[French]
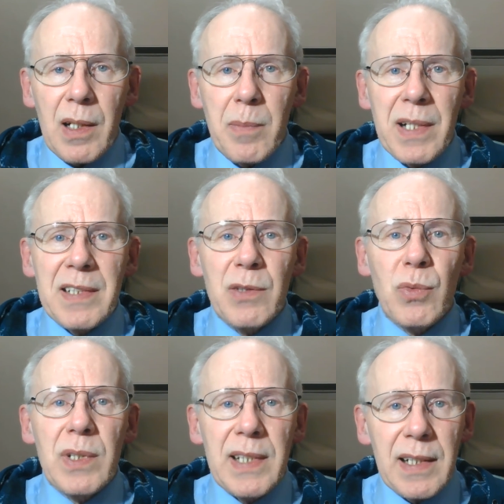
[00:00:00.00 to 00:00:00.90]
Eh bien, c'est
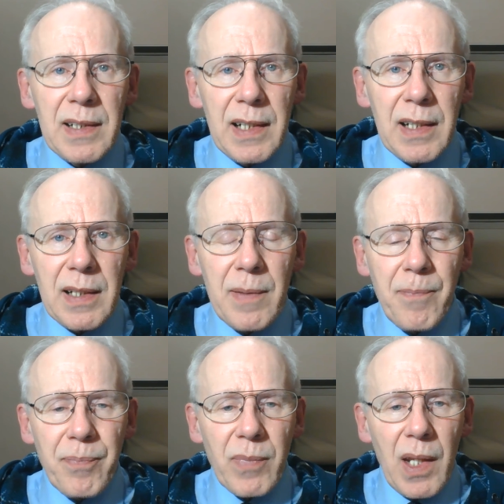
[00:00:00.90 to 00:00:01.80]
une technique
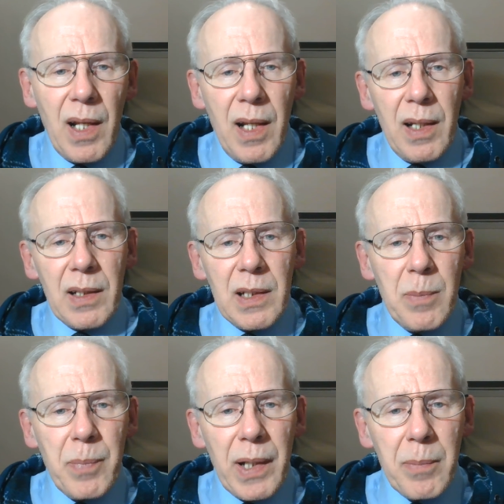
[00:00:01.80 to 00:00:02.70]
qui
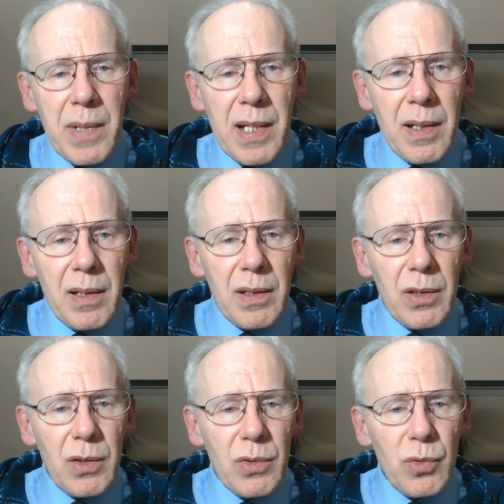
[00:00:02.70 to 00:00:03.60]
permet
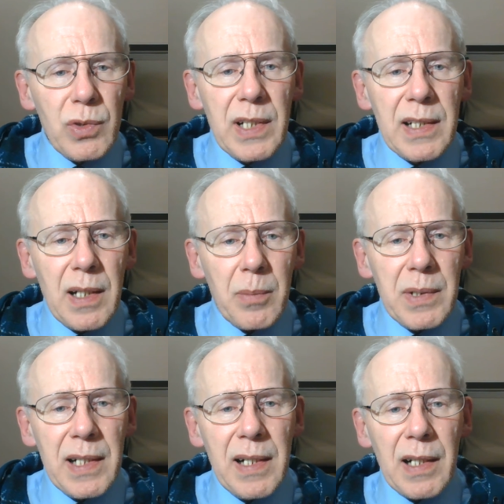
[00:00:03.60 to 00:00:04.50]
de
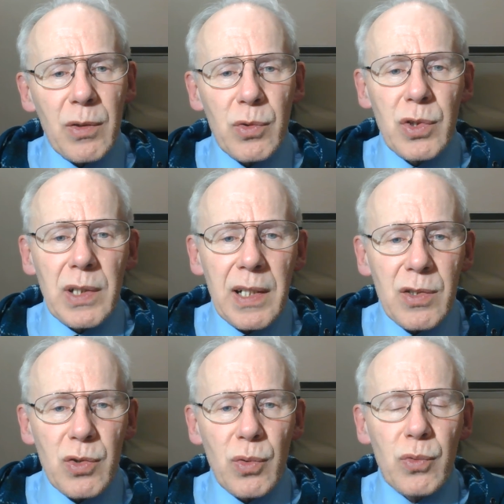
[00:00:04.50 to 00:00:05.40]
déterminer la
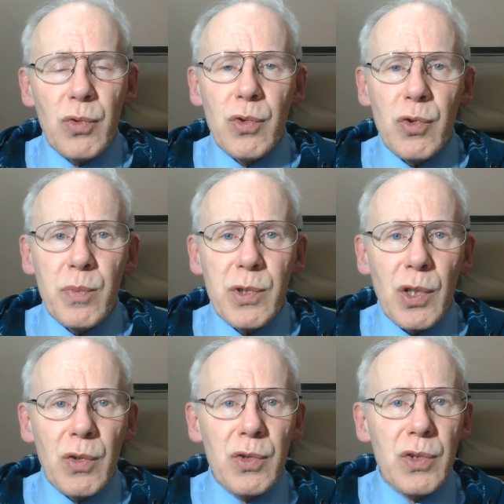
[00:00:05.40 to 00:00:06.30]
concentration d'une
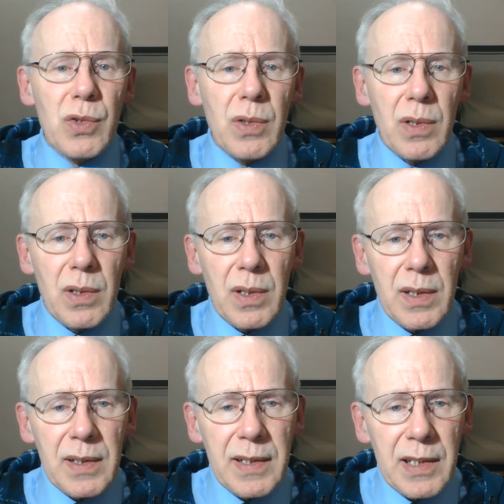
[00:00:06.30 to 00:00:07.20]
substance
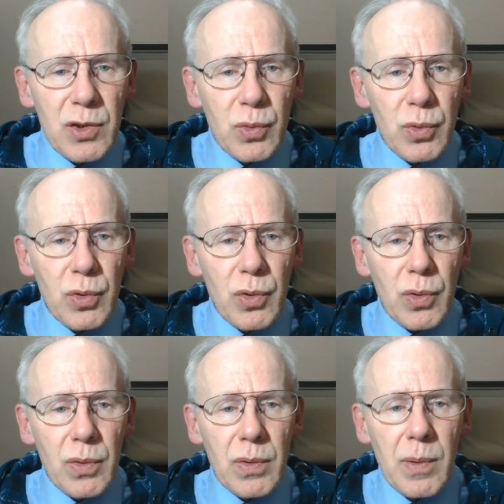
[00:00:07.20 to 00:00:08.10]
dissoute
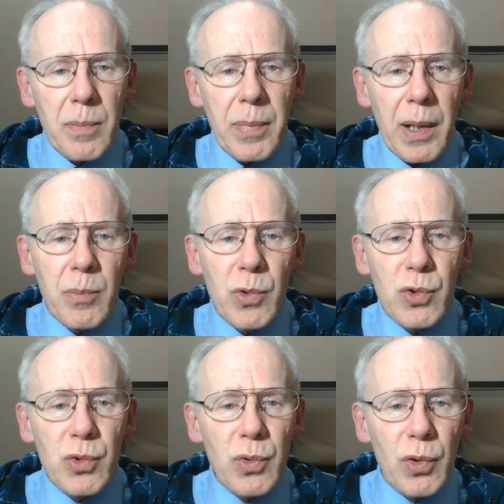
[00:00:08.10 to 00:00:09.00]
par
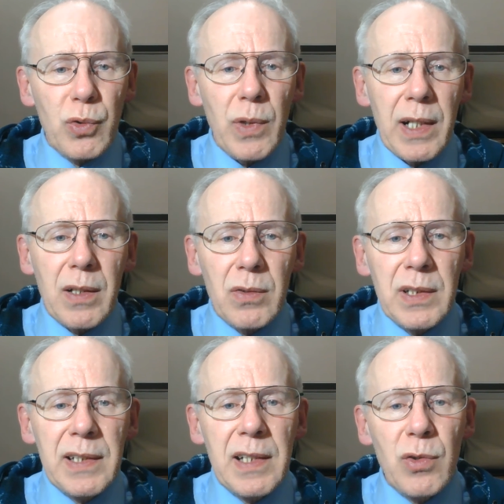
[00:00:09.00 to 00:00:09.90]
mesure de la
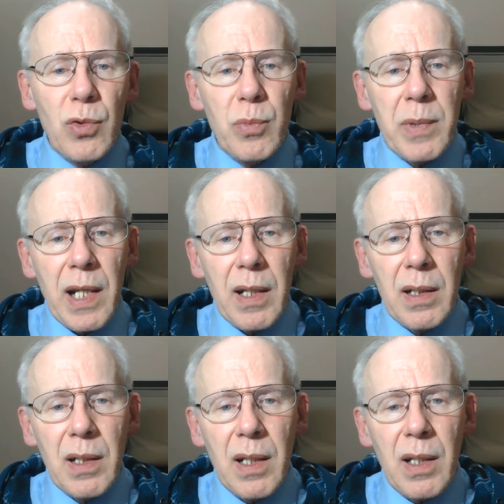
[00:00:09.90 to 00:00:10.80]
quantité de lumière
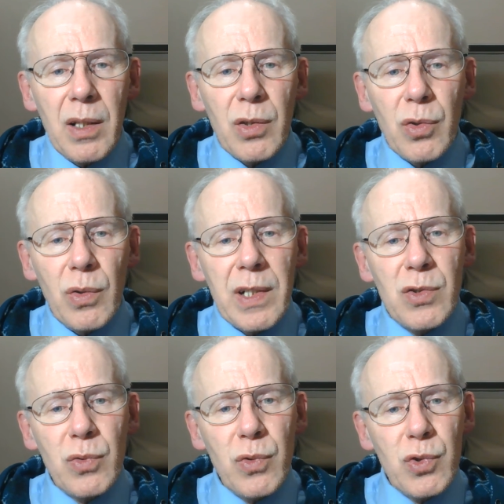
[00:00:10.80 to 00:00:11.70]
que la
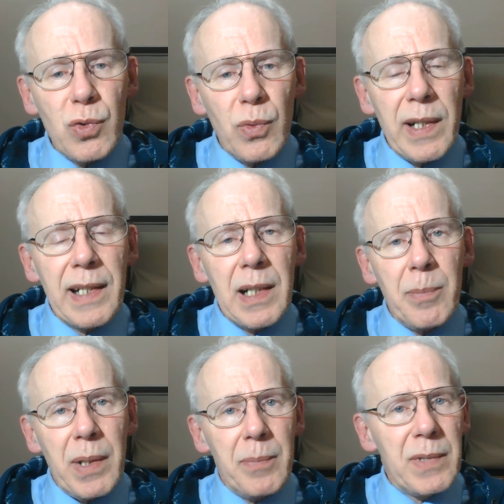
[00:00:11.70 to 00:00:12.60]
solution est
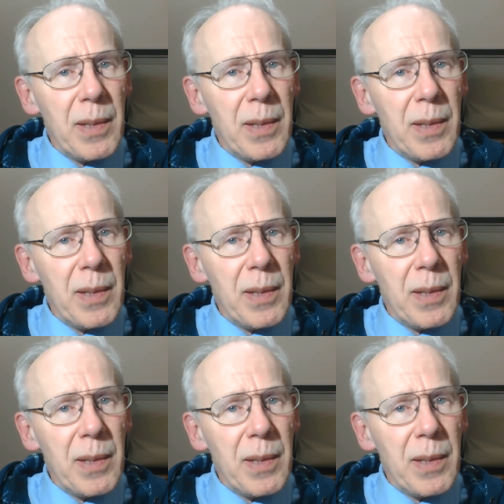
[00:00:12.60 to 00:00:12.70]
capable